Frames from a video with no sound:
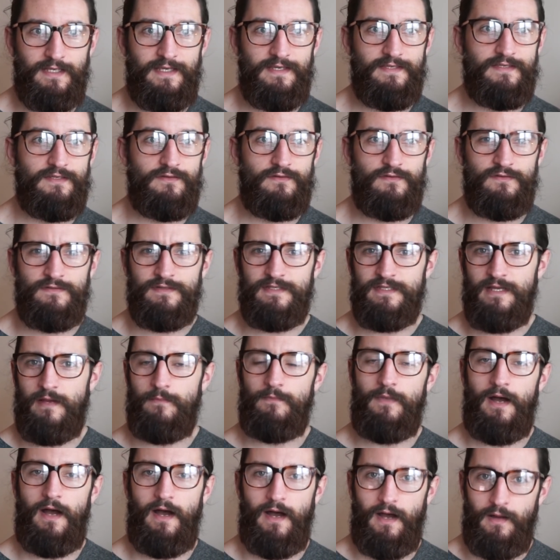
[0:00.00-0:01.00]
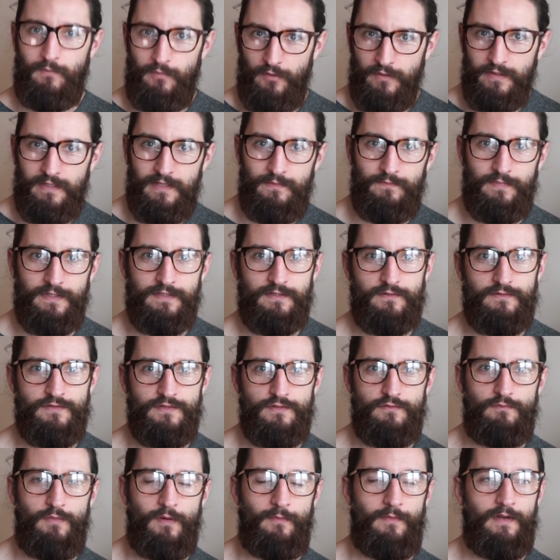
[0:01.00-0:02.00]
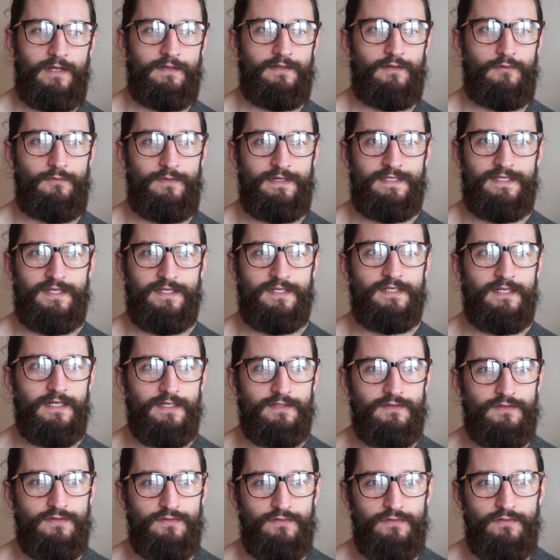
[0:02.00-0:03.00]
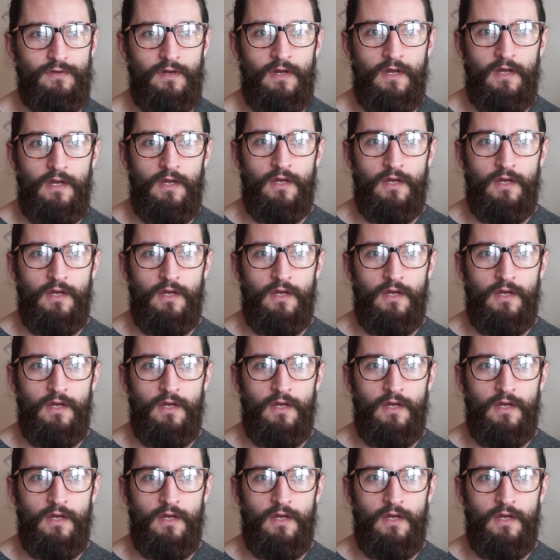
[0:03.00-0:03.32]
Qu'est-ce que ça m'a rapporté Parce que j'ai eu pas mal de messages là-dessus.